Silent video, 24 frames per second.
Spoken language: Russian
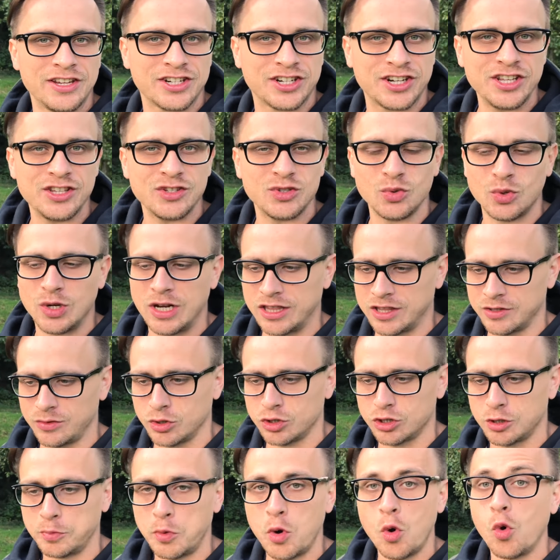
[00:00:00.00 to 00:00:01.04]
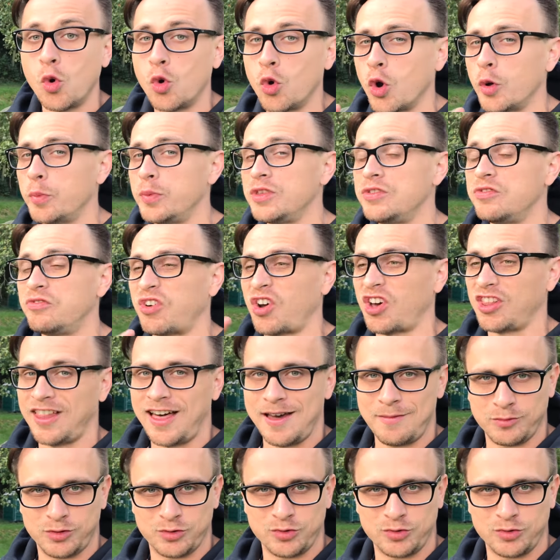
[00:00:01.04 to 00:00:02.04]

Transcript: жизнью для того, чтобы угробить в хлам